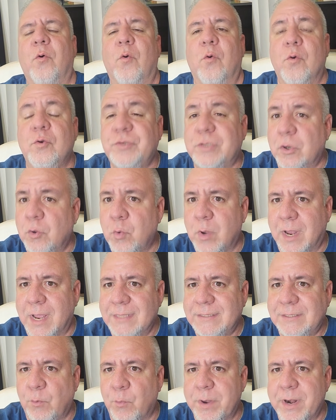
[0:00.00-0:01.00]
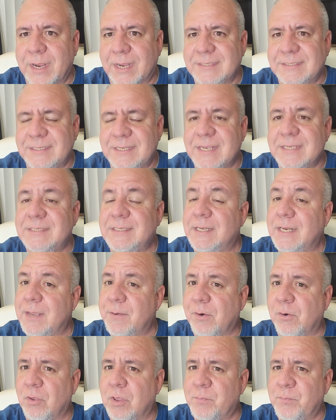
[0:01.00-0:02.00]
Un saludo a la gente buena que sigue
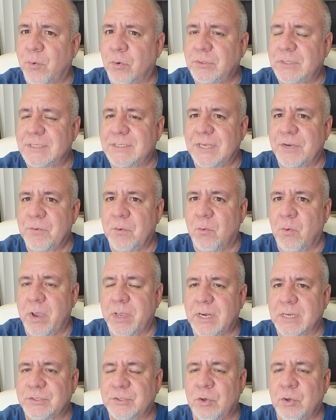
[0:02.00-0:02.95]
Cerebro en los Deportes y el nuevo mujer